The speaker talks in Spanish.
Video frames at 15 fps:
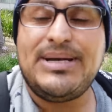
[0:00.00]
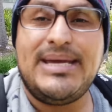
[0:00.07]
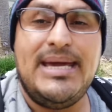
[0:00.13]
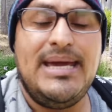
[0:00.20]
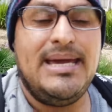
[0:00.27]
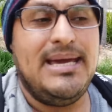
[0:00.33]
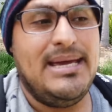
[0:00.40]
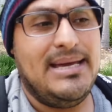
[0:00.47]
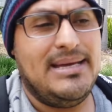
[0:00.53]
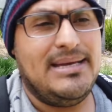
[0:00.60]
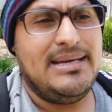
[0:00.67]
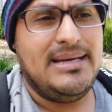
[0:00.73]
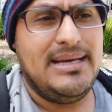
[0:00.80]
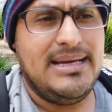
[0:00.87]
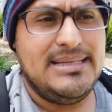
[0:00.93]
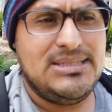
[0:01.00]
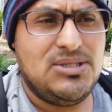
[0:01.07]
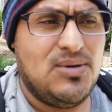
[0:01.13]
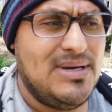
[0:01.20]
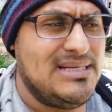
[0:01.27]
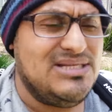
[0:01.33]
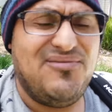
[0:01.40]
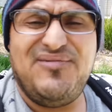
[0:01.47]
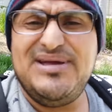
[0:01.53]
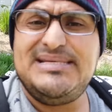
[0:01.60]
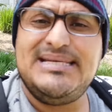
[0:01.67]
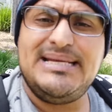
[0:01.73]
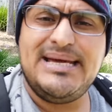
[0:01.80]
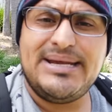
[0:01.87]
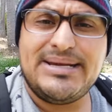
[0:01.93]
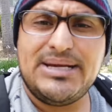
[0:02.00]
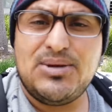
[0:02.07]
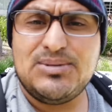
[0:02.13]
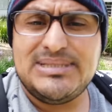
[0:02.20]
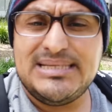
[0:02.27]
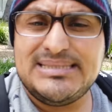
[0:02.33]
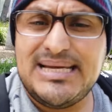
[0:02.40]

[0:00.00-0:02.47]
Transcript: Porque esto es difícil, guerreros.